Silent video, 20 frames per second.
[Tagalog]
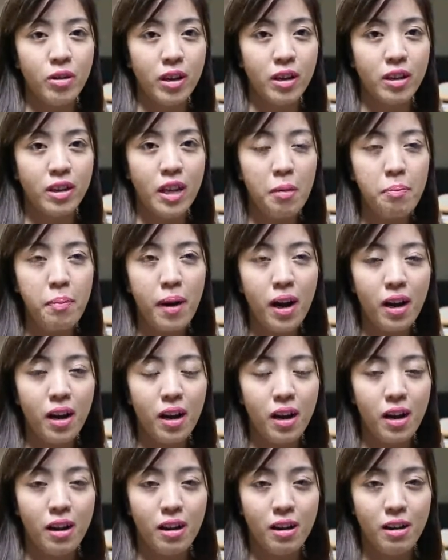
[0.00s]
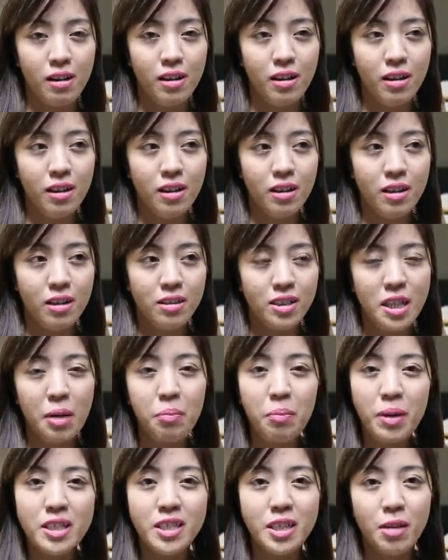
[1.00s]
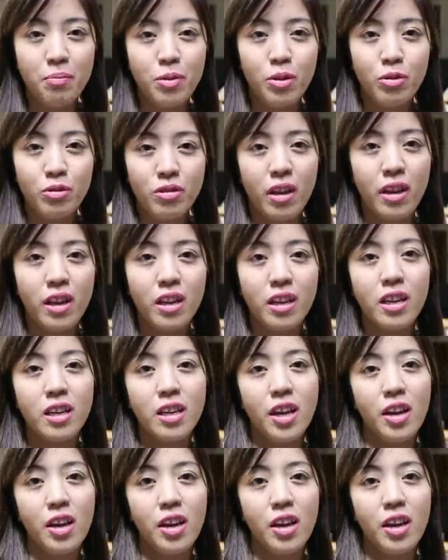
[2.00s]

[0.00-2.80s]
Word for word: Eh, napaka step by step nung training